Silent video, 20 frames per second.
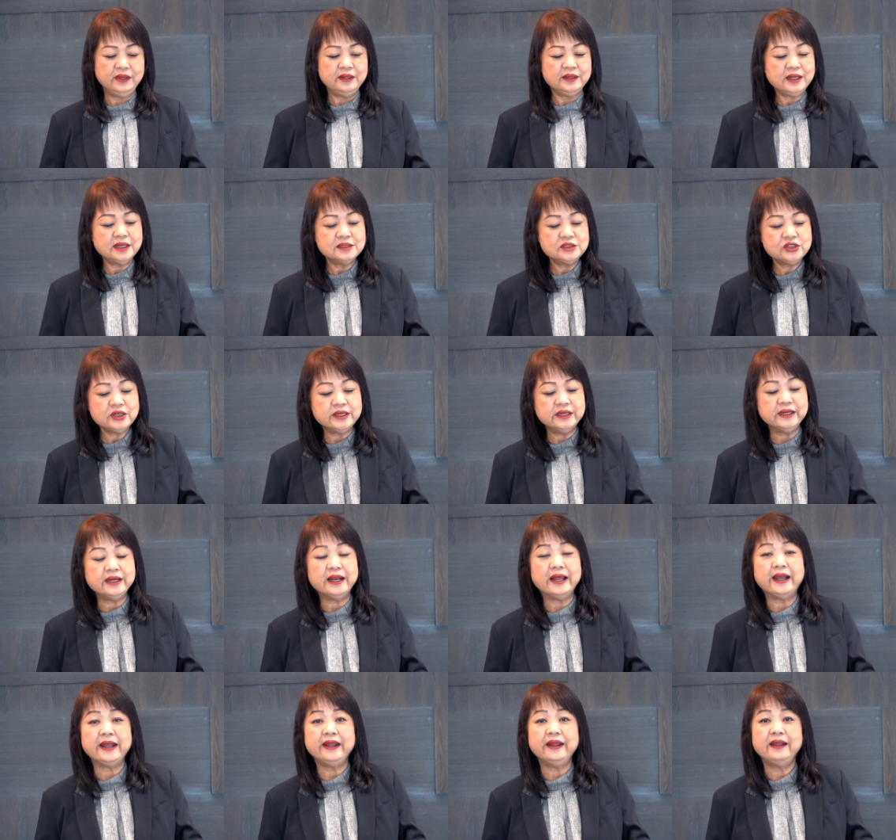但圣灵
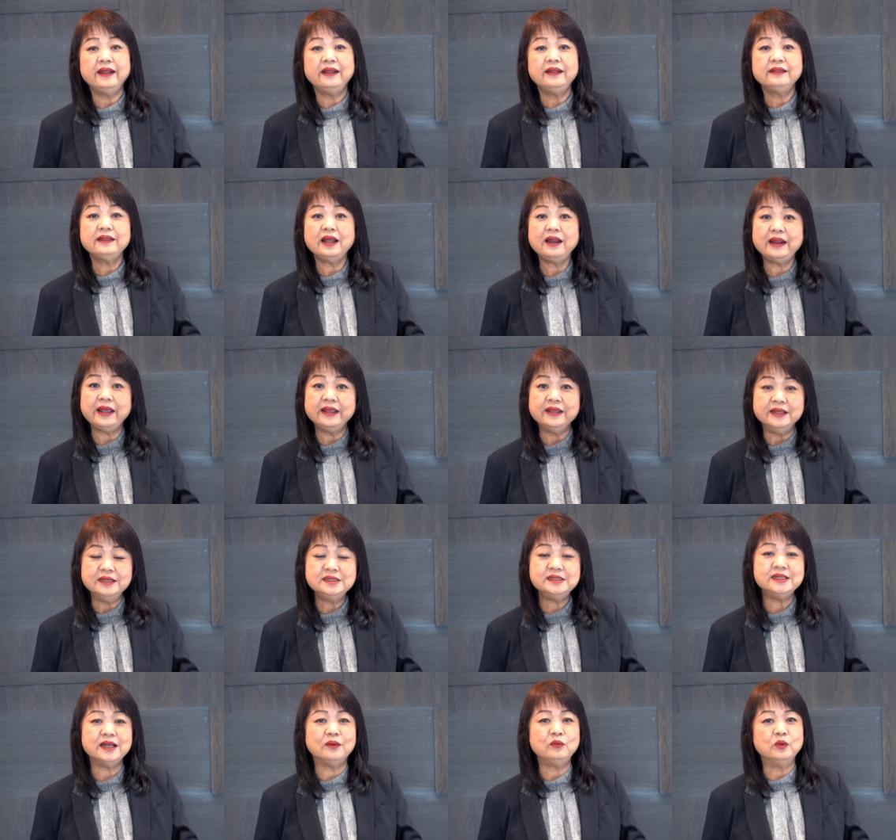来，他来影
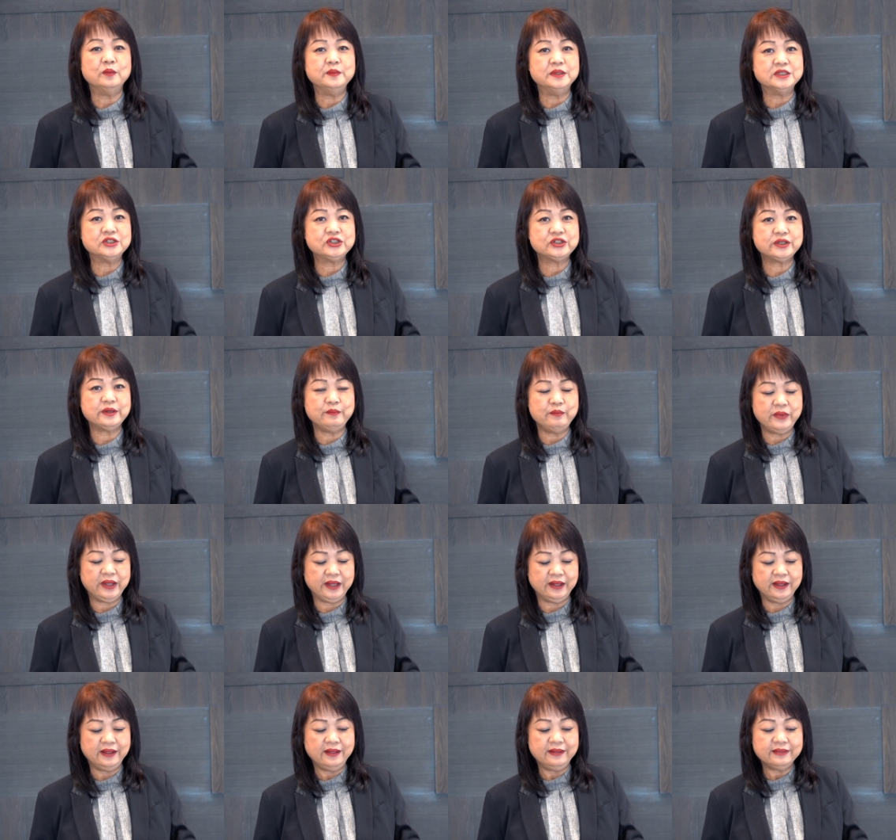响我们的生
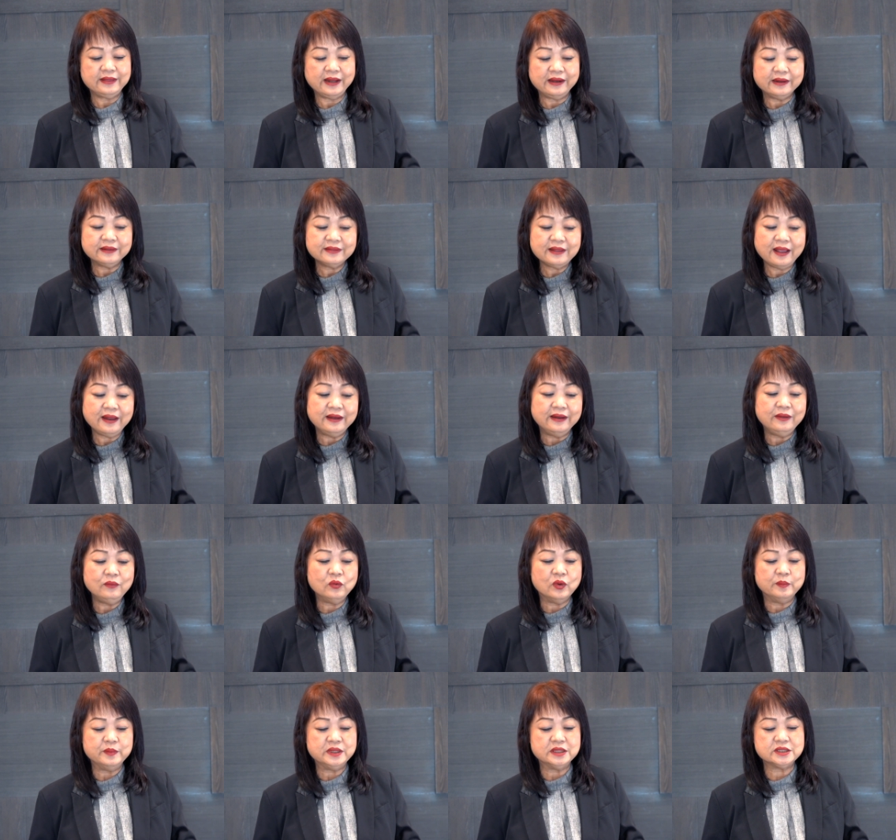命，他来带领
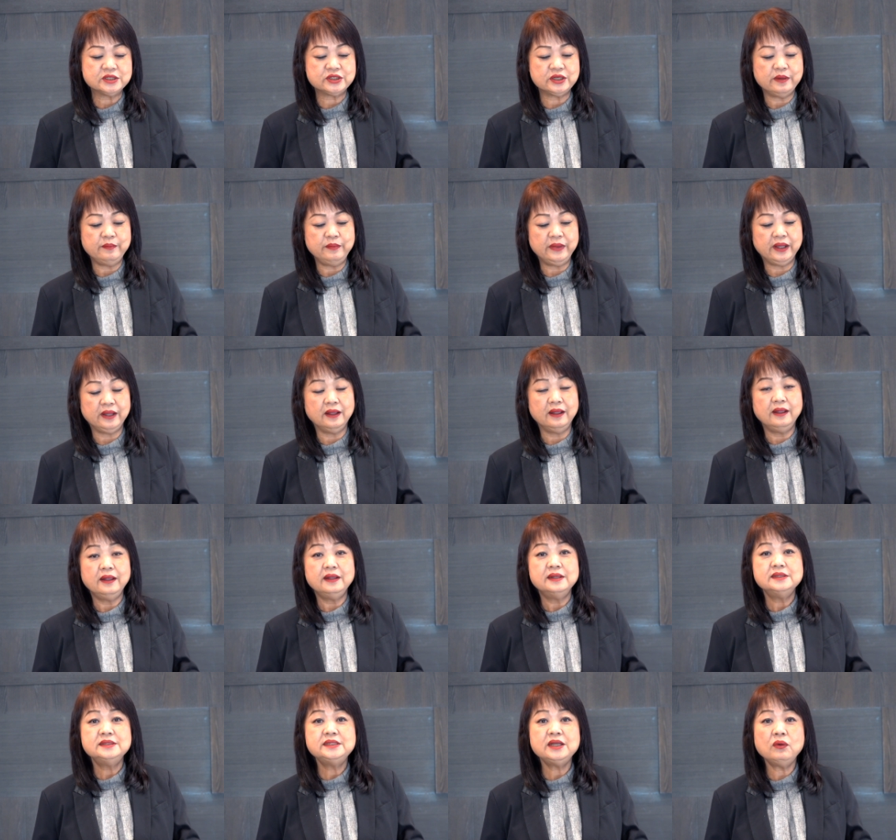我们的生命。”
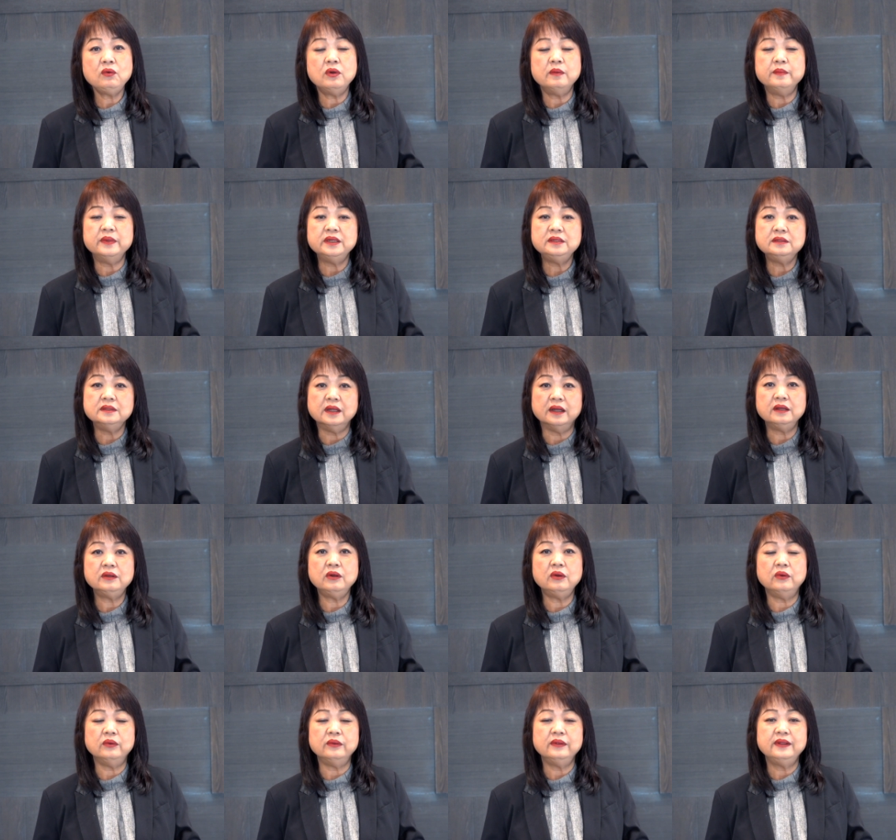叫我们能
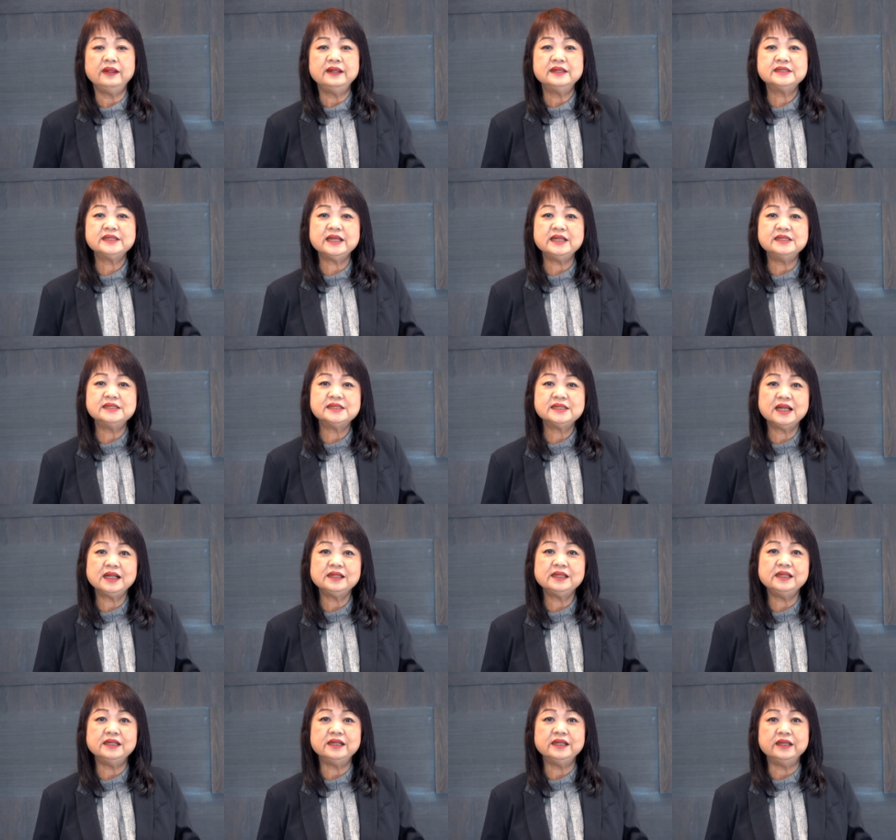够在上
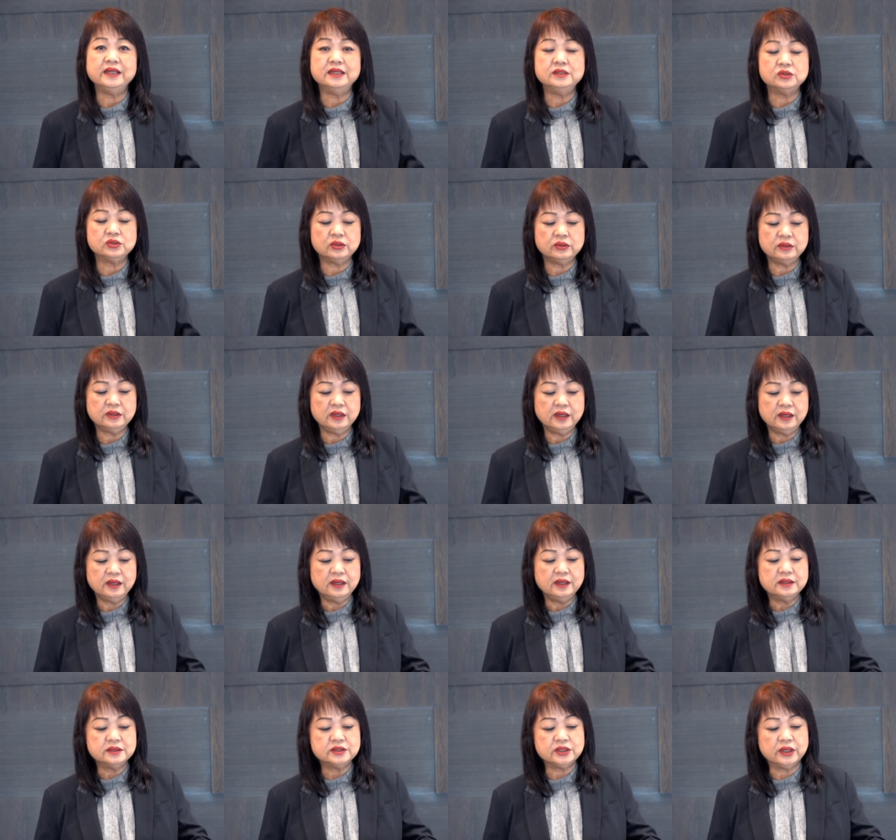帝的眼中
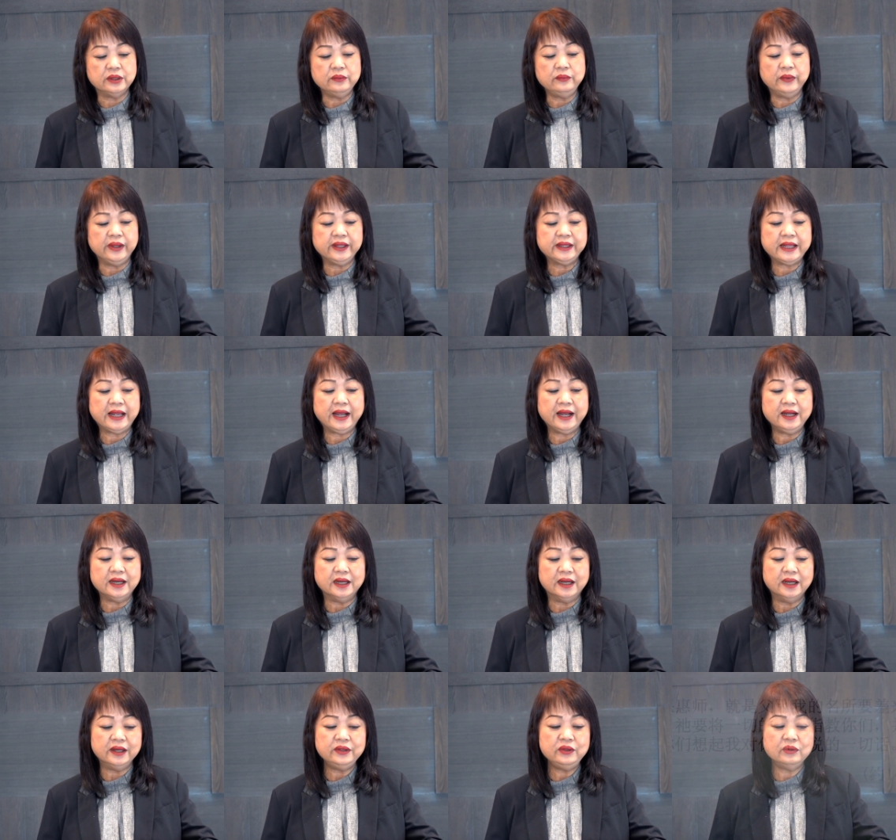成为他
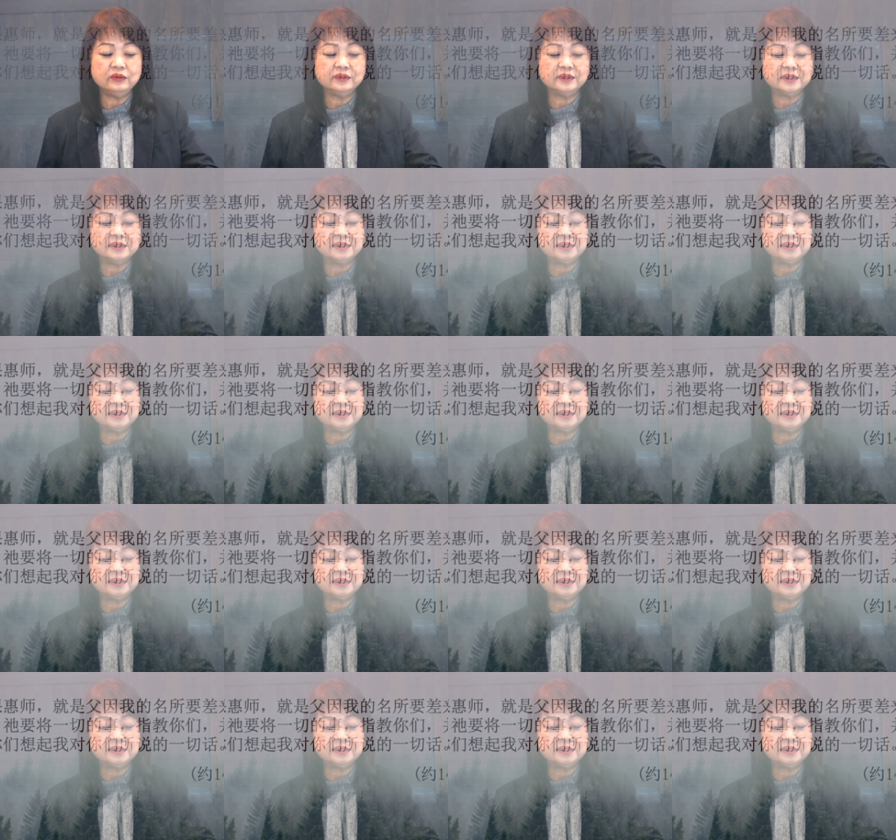合用的